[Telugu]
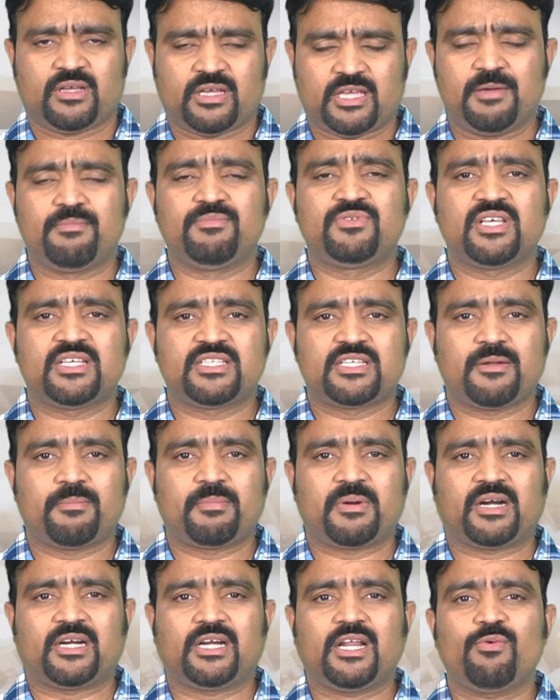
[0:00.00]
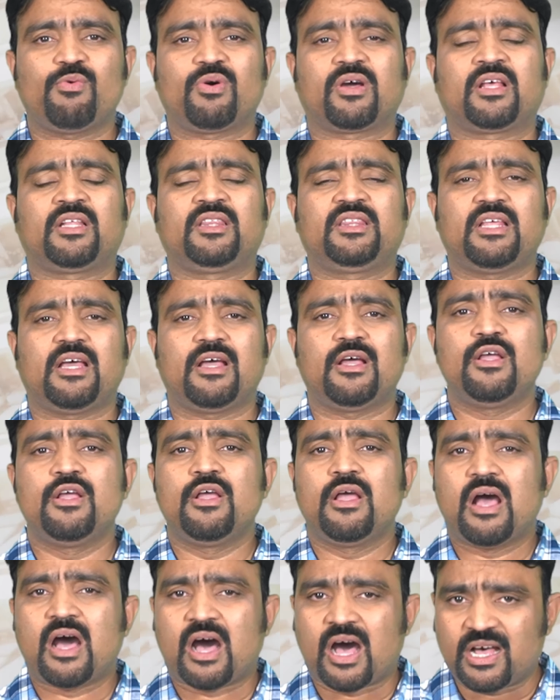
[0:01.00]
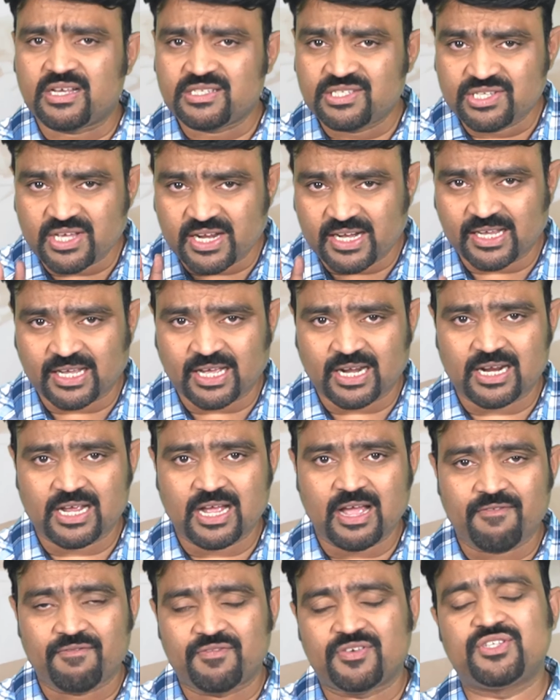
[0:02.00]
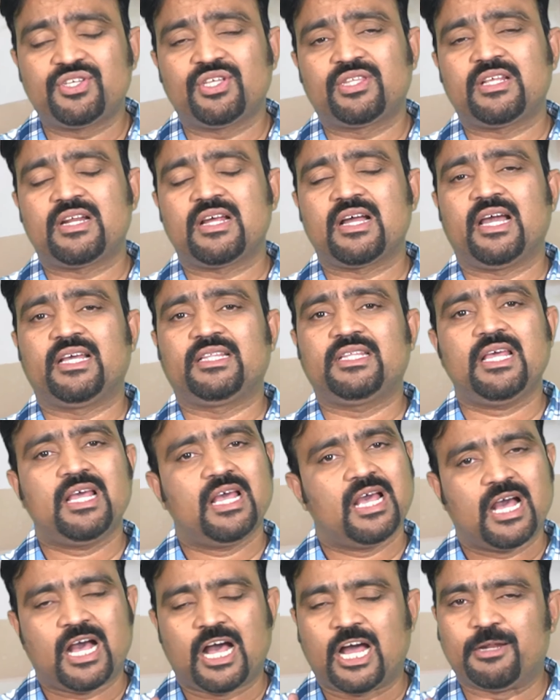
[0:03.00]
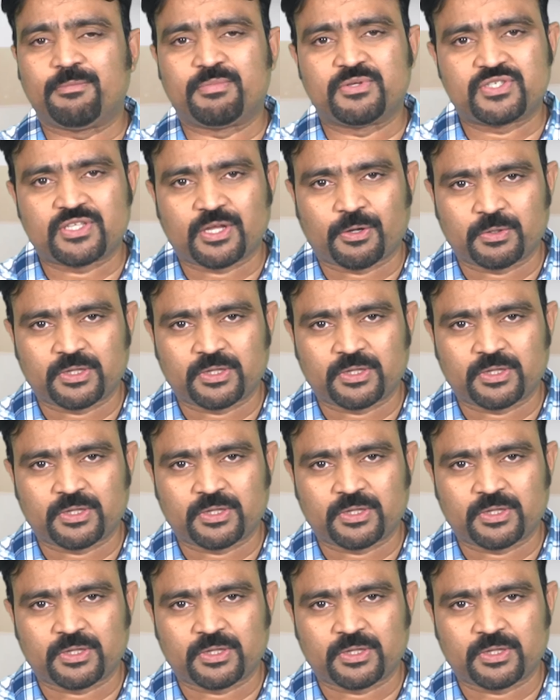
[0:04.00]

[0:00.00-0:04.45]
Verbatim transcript: కిమ్ చేసిన ప్రకటన ఒకంత ఆశ్చర్యకరంగా విచిత్రంగా అయితే అనిపిస్తూ